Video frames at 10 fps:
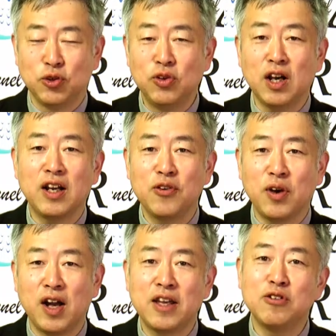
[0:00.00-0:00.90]
そんな金を
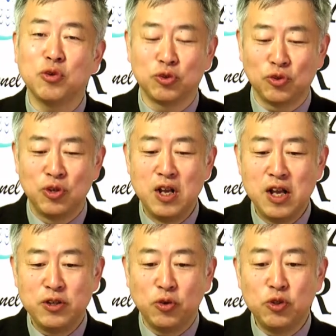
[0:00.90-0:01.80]
かけるほどの
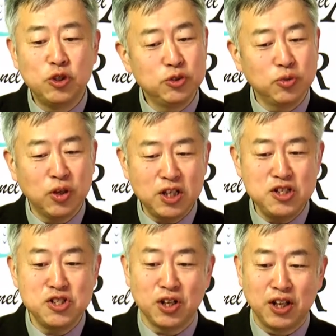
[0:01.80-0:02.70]
余裕もな
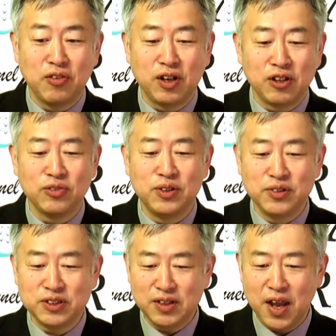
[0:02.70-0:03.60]
いんじゃないのかなと思い
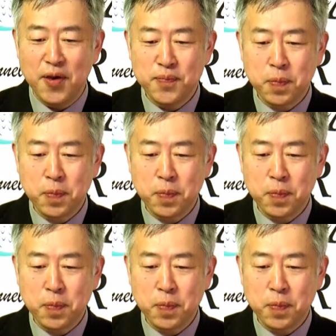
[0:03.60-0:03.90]
ますね。